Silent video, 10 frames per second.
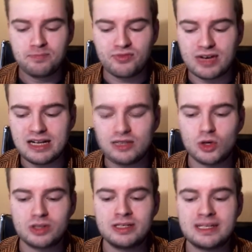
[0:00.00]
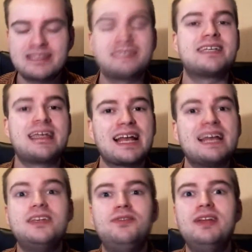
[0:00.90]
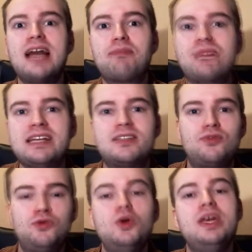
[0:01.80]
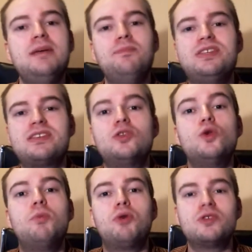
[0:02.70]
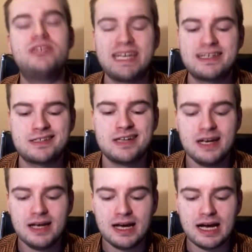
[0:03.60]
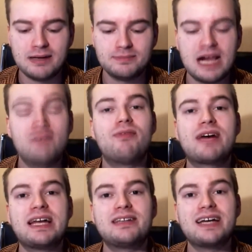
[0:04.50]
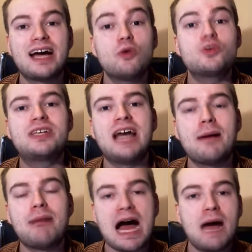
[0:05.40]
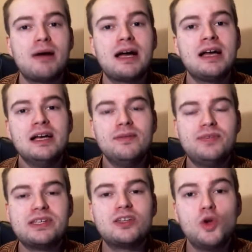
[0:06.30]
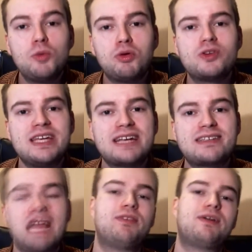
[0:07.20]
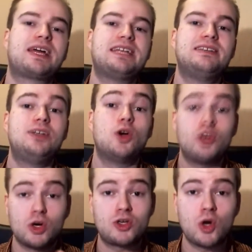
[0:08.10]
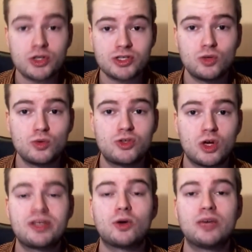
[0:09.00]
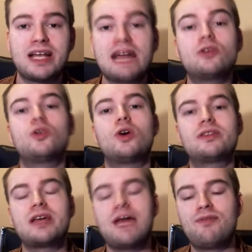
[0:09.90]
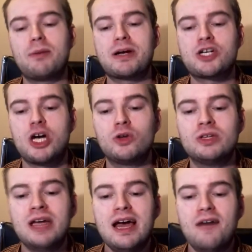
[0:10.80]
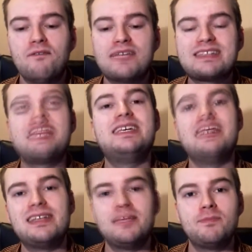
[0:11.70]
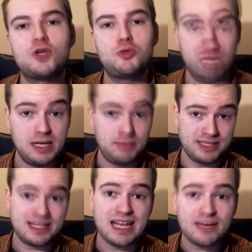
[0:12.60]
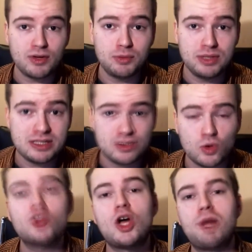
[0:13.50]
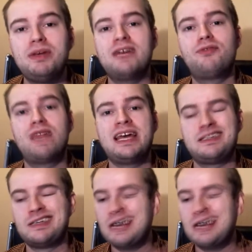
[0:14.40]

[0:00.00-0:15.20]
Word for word: weil dort in letzter Zeit relativ viele Updates für eben diese 0.6 ähm, Alpha-Variante rauskam. Aber diese 0.6 Alpha-Variante, die könnt ihr euch kostenlos dort herunterladen und dort einfach mal schauen, was sich hinter dem Spiel bislang verbirgt und ob ihr vielleicht